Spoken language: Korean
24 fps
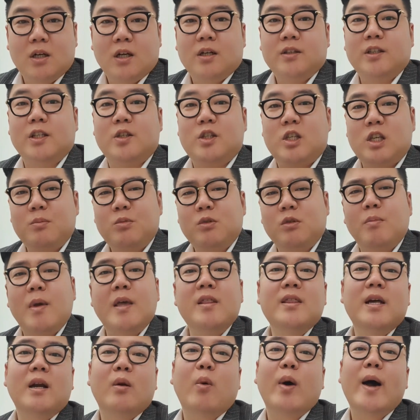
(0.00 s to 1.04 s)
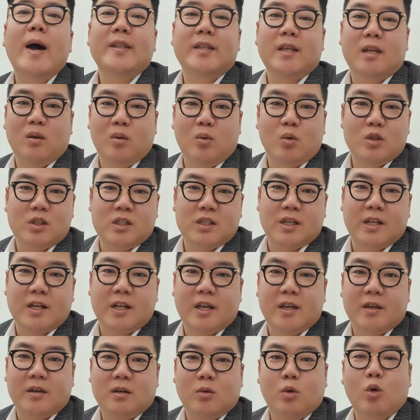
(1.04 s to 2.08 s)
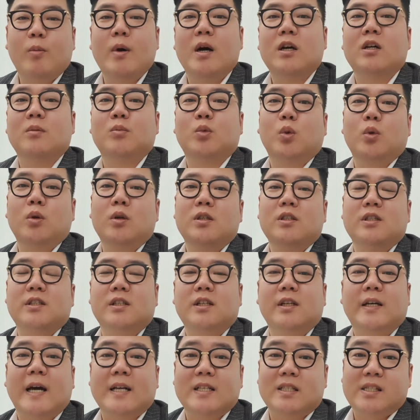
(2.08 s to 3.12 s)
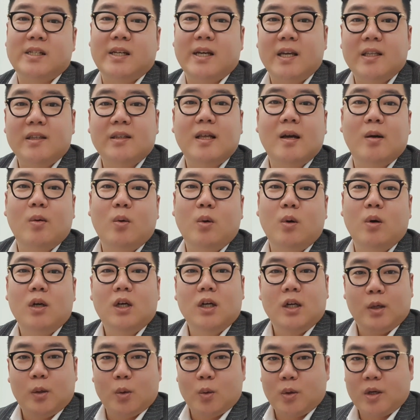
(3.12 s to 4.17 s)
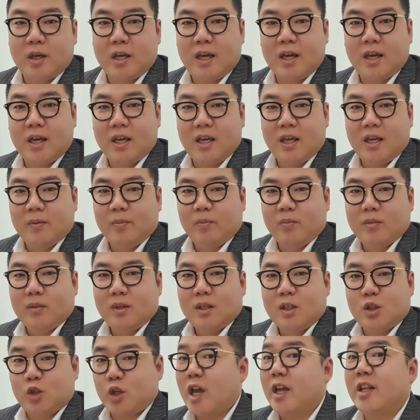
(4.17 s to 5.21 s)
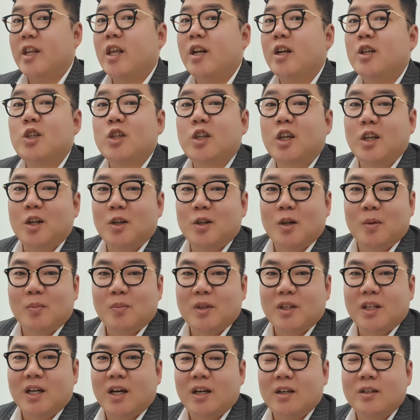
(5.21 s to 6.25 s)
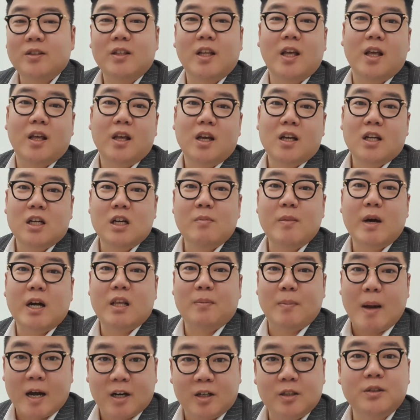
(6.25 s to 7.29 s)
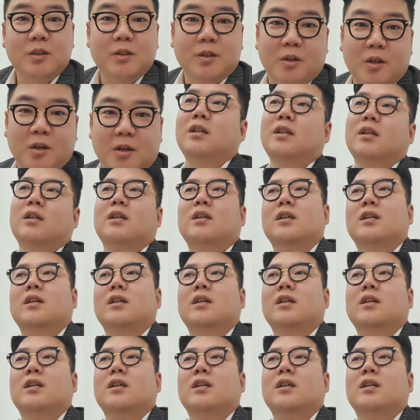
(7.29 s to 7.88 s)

근데 집은 맨날 와야 되는 곳이잖아요 그만큼 돈을 쓸 가치가 있다고 이렇게 세뇌를 시키는 겁니다 근데 그 말이 맞거든요